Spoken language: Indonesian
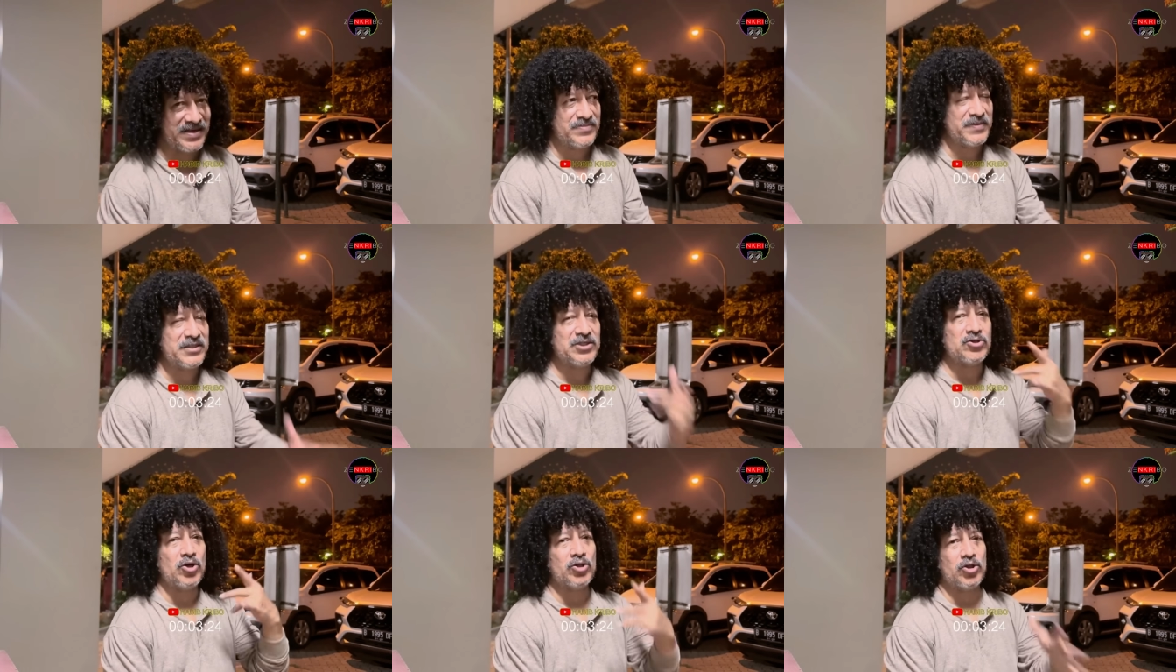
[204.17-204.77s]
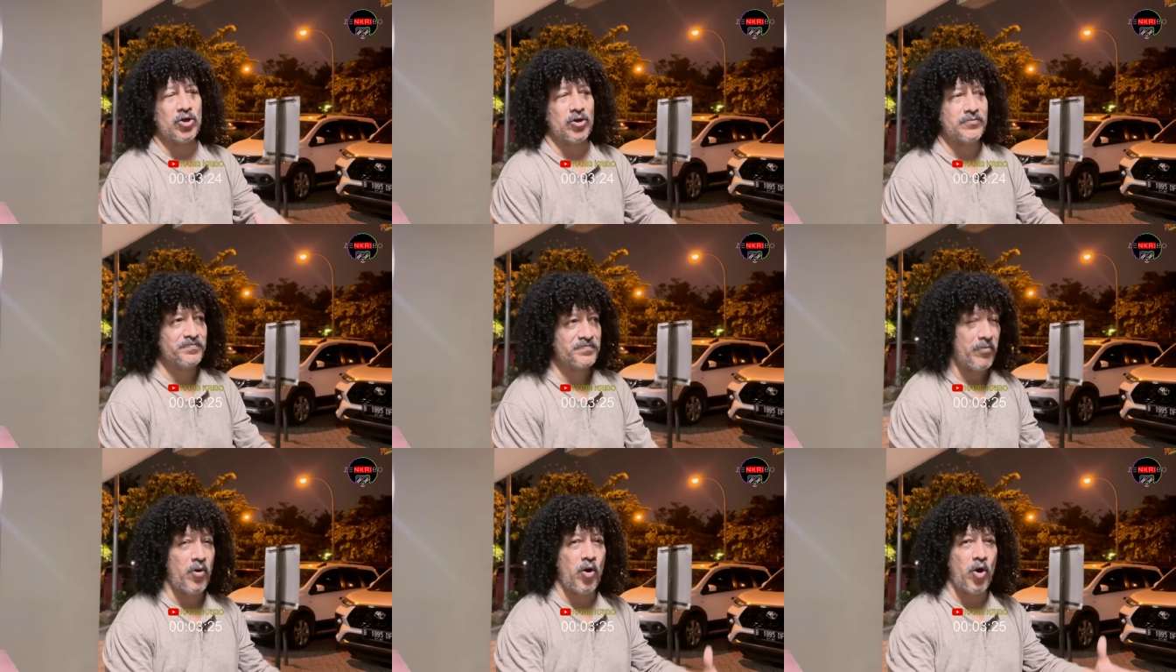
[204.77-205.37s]
Petik contoh,
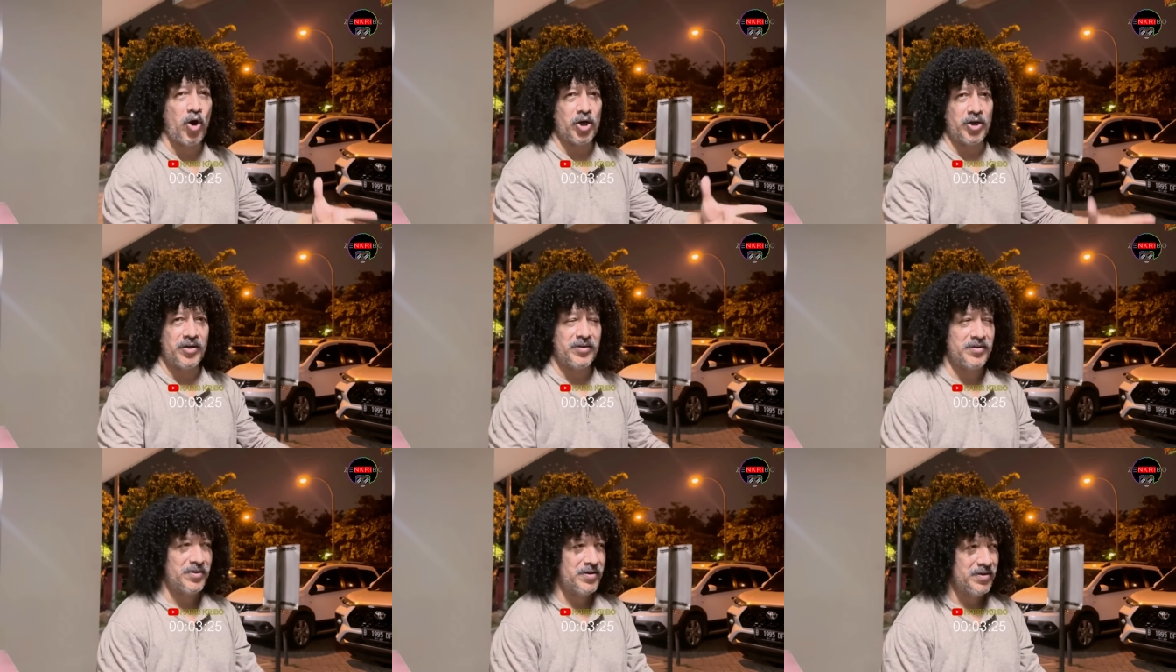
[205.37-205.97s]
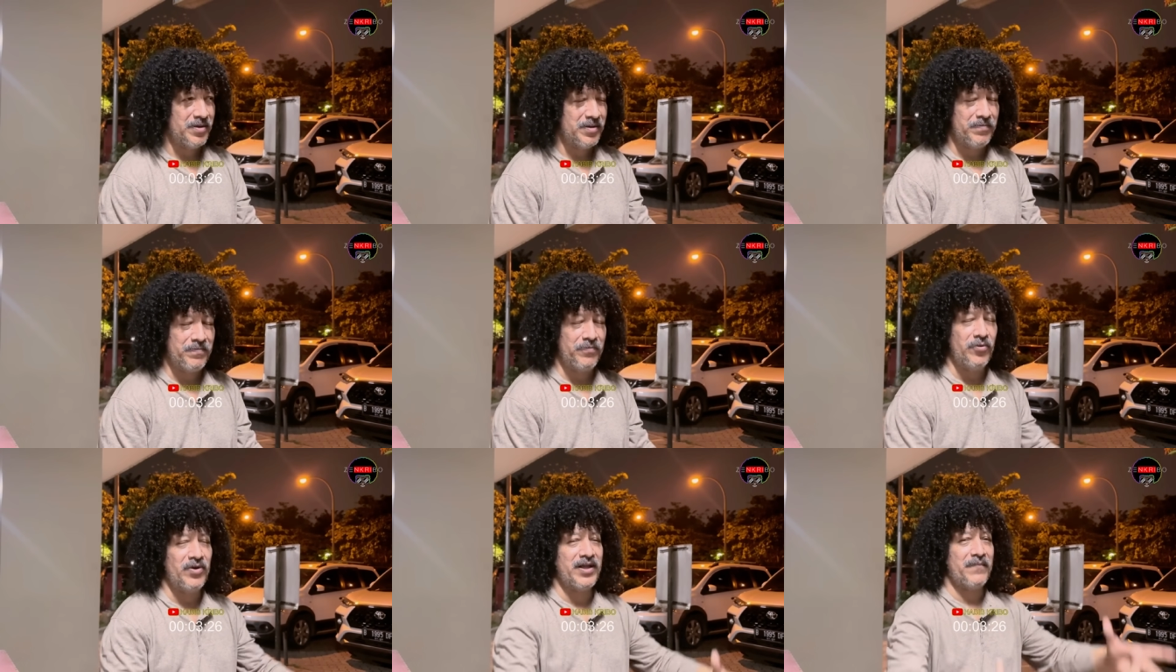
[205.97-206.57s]
pohon
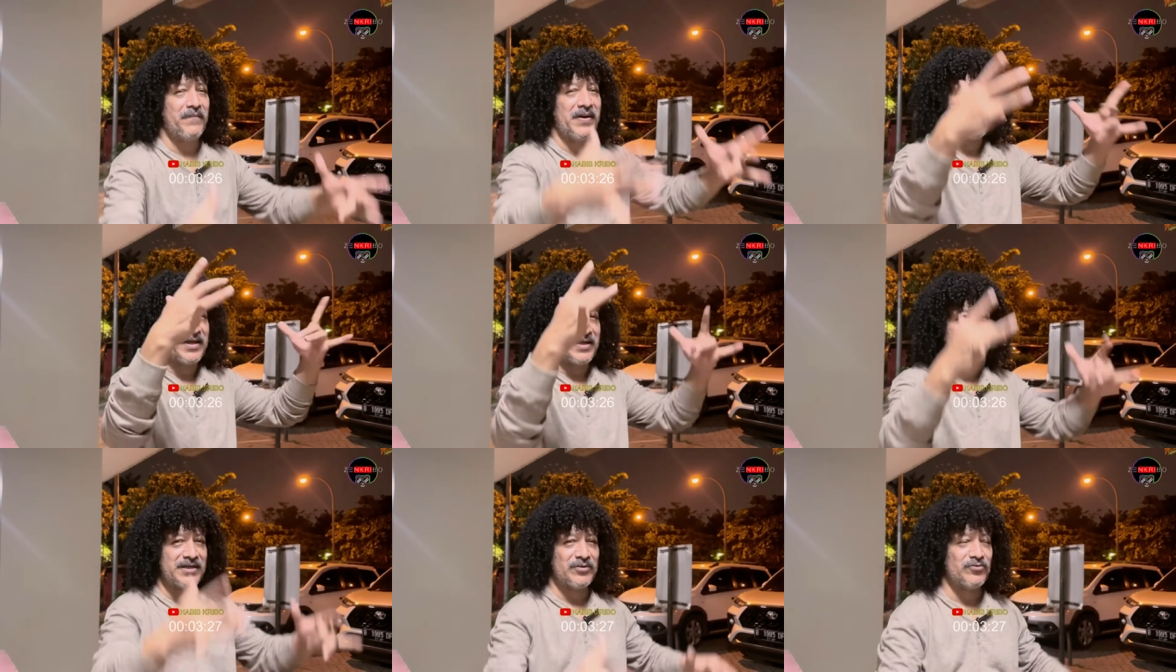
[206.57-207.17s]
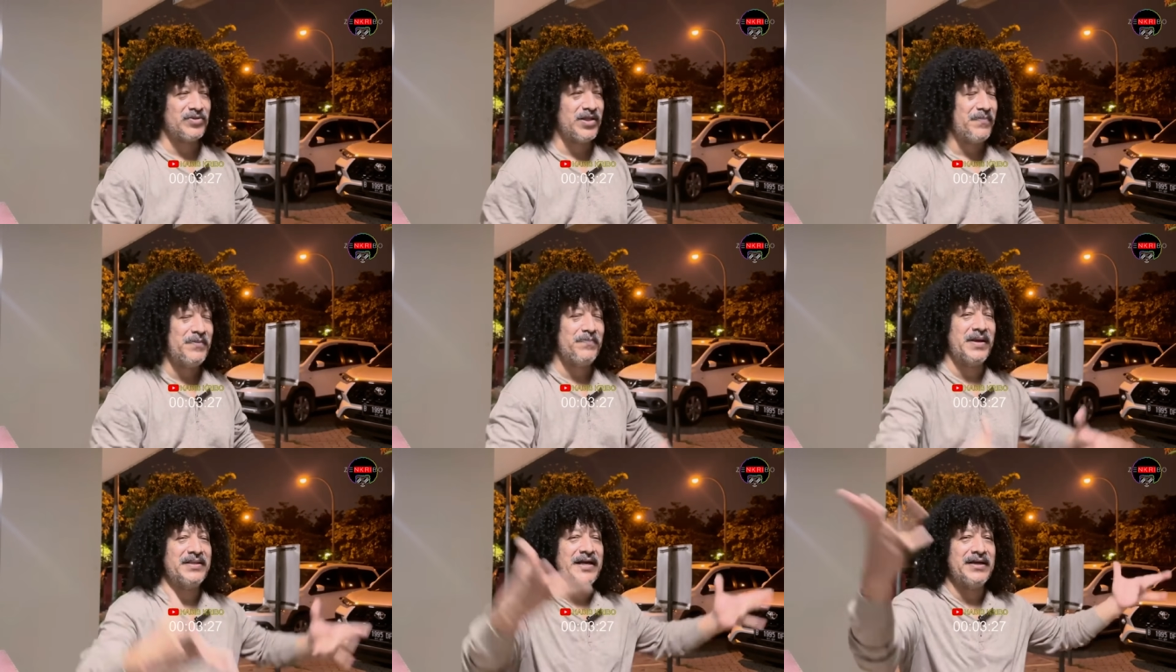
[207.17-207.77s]
boleh batangnya satu, tapi
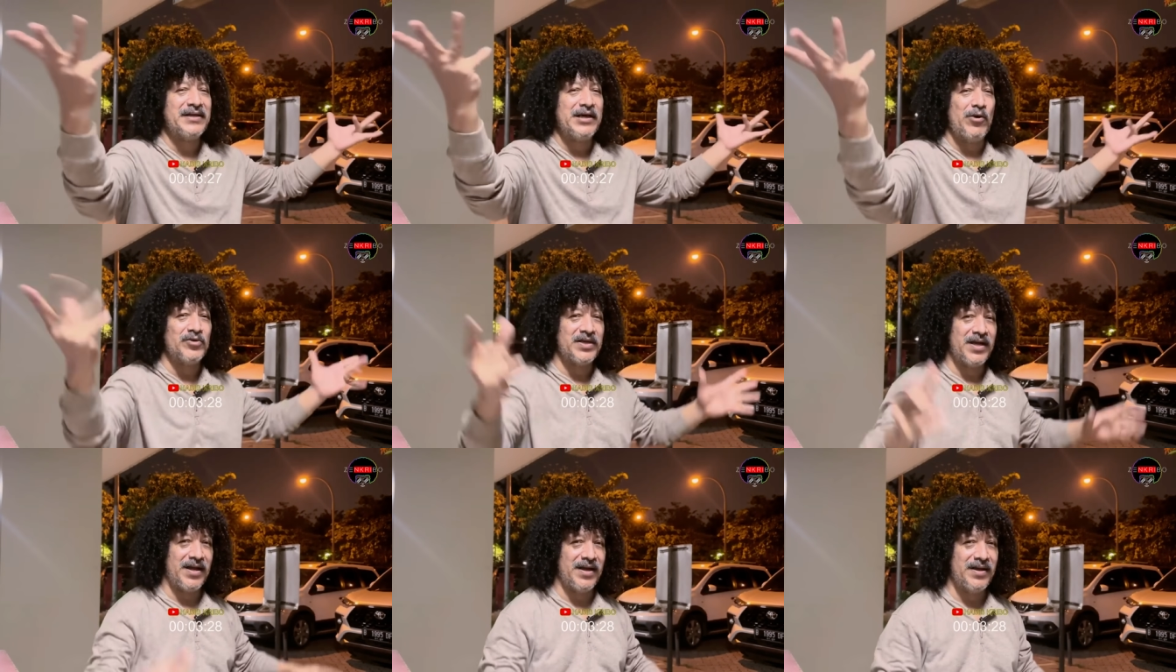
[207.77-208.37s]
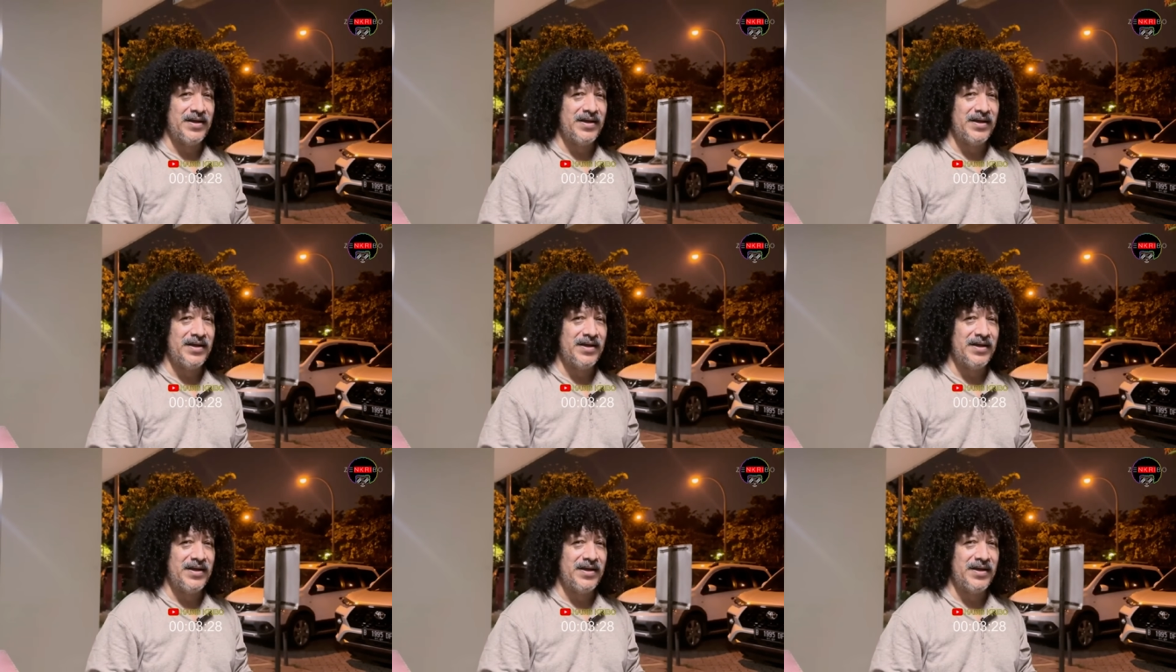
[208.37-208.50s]
banyak daunnya.